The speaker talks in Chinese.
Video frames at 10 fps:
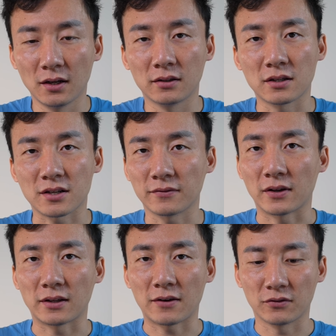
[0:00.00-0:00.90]
那相
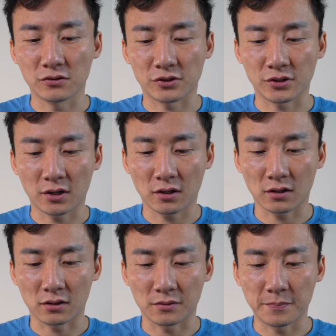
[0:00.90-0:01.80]
反的 iPhone 十
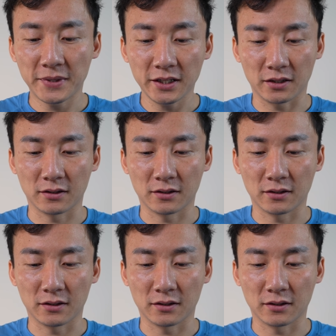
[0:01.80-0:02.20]
二 mini